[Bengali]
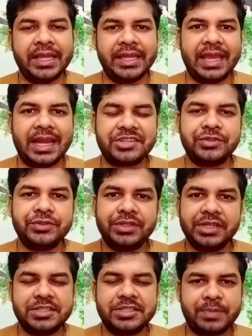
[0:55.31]
এই অ্যাডসন
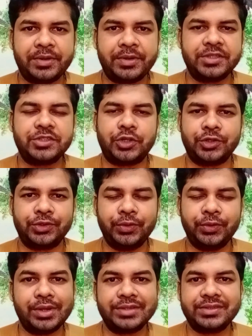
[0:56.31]
রিলস পাওয়ার যে
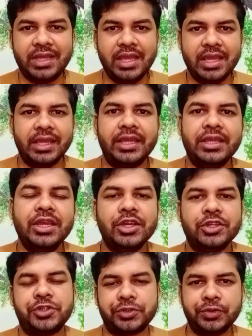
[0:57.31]
শর্তগুলো আছে এই
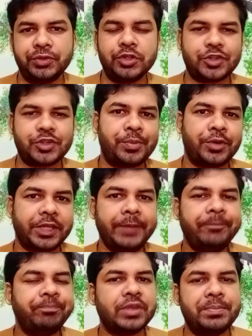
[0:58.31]
শর্তগুলো সম্পর্কে
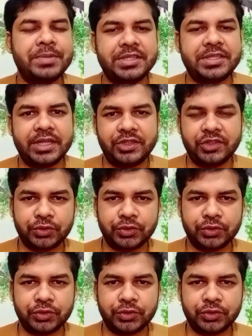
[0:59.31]
বিস্তারিত